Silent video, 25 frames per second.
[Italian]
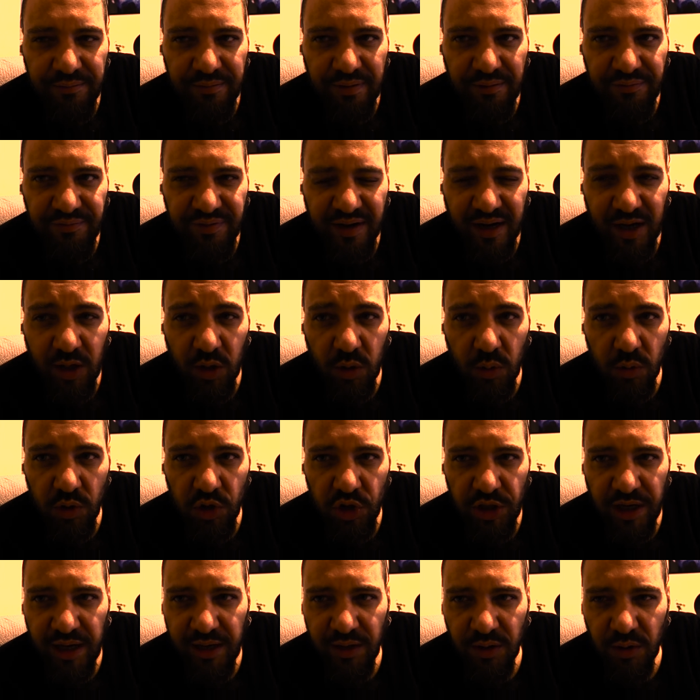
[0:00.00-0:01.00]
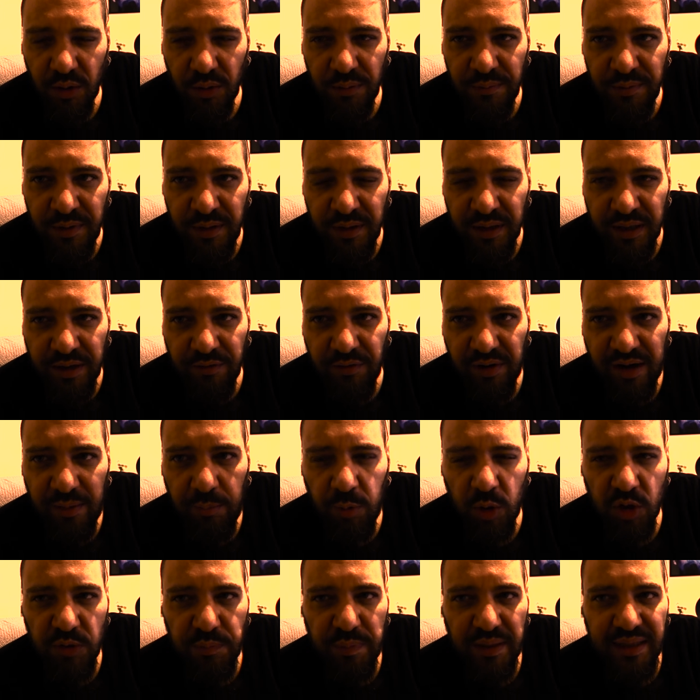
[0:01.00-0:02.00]
a fare il concerto che
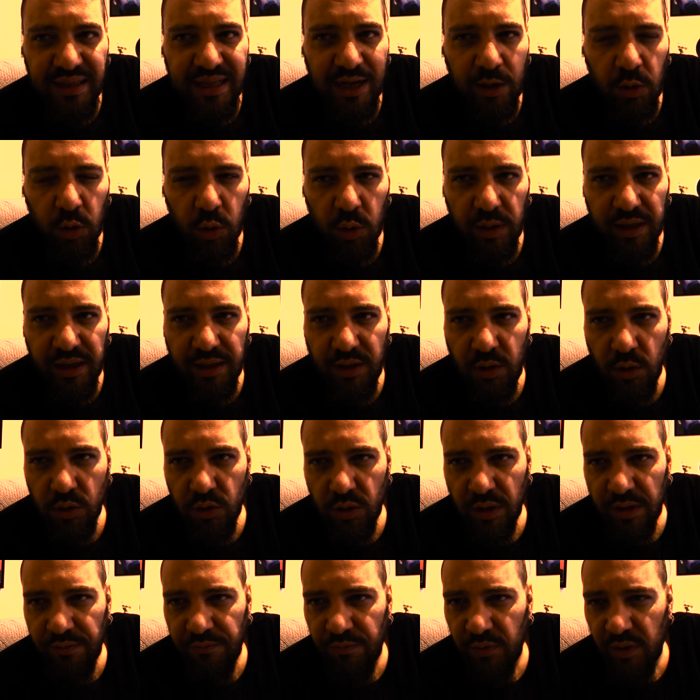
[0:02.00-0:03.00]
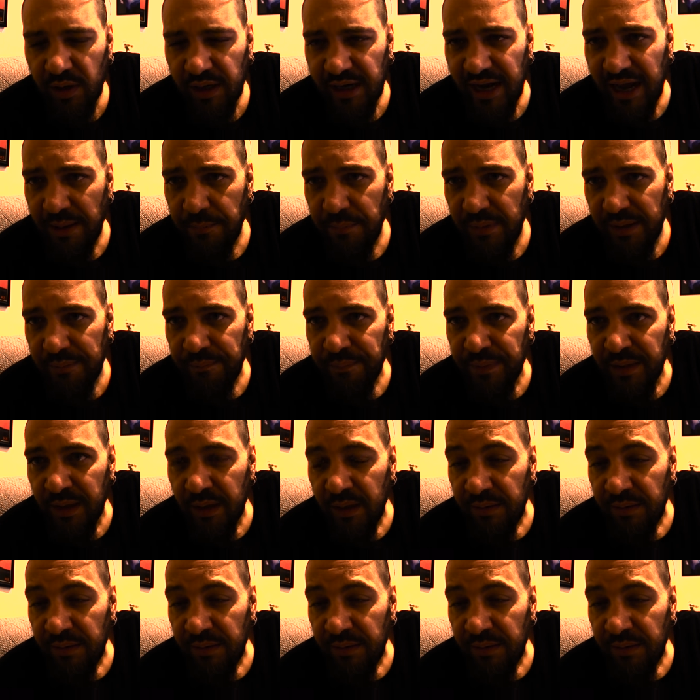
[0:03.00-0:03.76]
vorrebbe, lo spettacolo grandioso che vorrebbe,